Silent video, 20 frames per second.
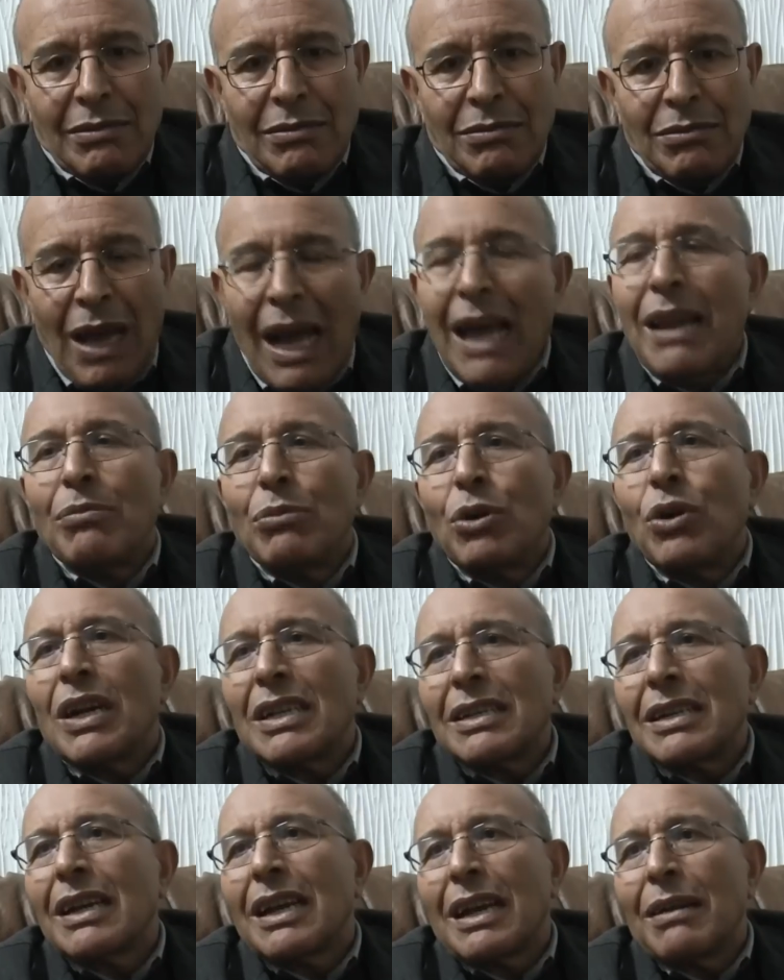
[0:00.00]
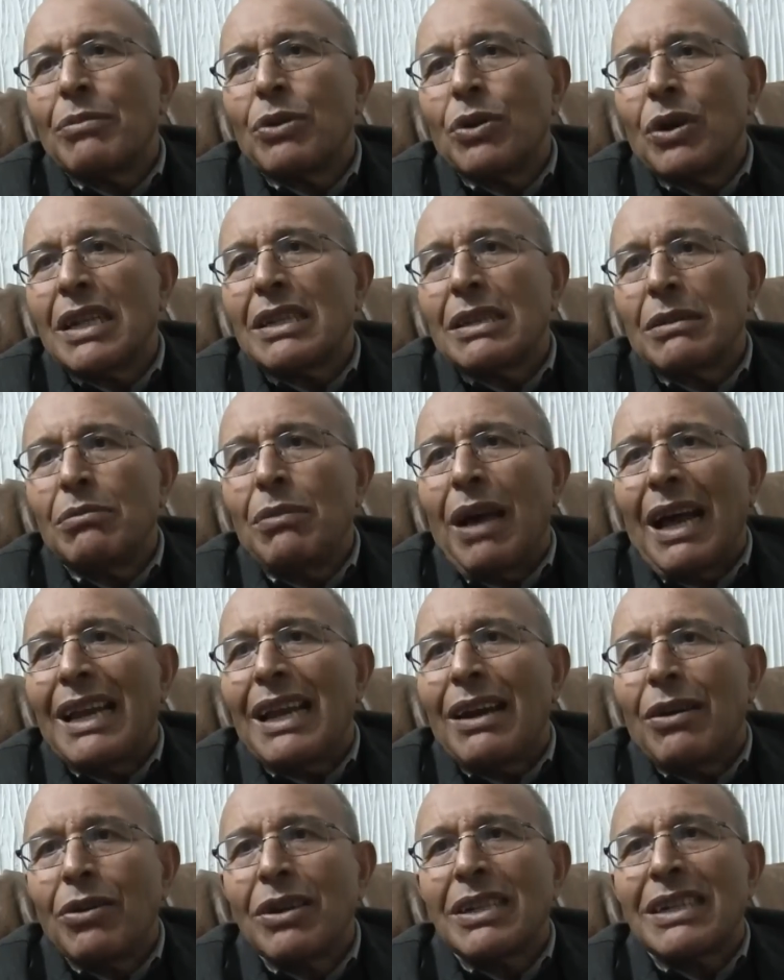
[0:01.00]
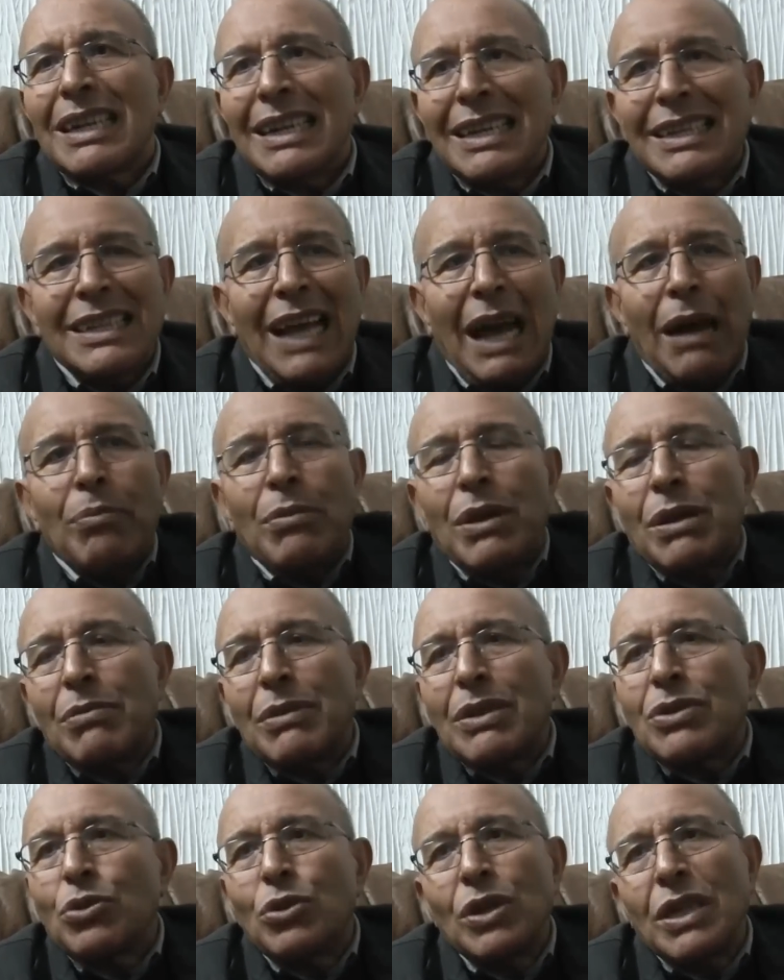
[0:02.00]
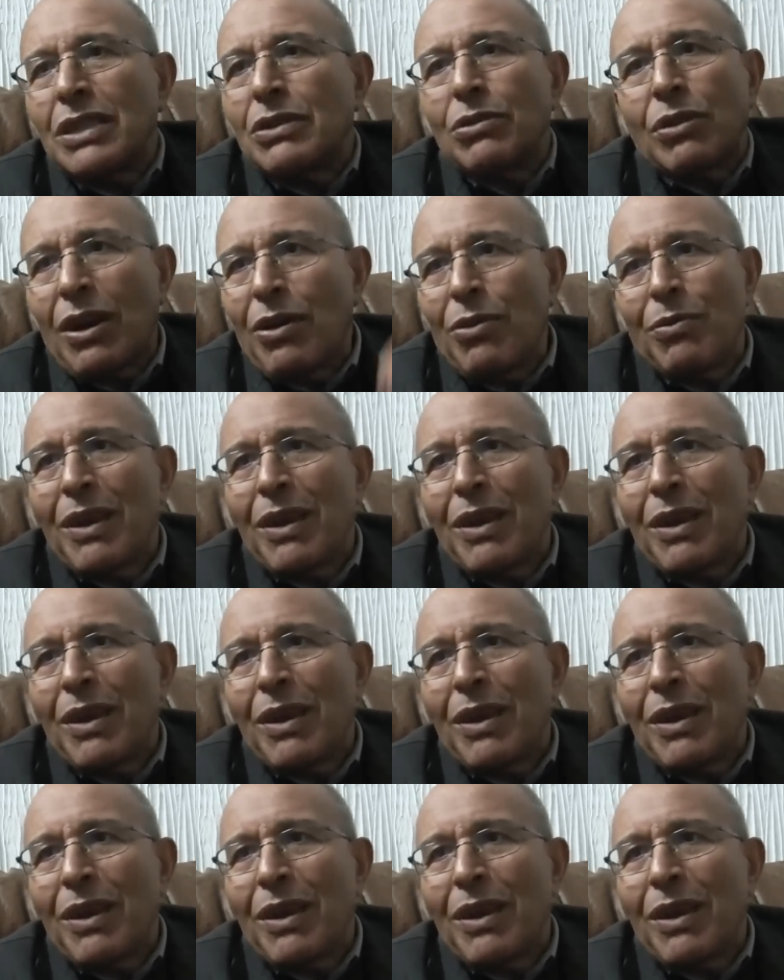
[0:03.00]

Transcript: مع المواطن كمواطن معناه وقت اللي يتحمل مسؤوليته راه